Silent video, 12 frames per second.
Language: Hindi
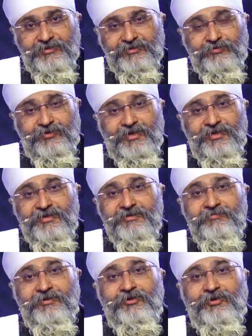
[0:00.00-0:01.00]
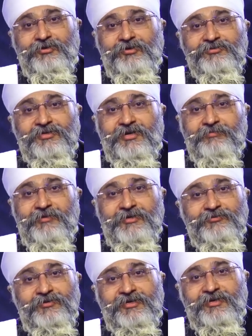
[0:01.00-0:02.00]
तो कहने लगी मैंने डॉक्टर से कहा मैंने
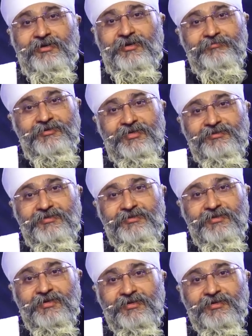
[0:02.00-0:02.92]
तो एक ही काम किया था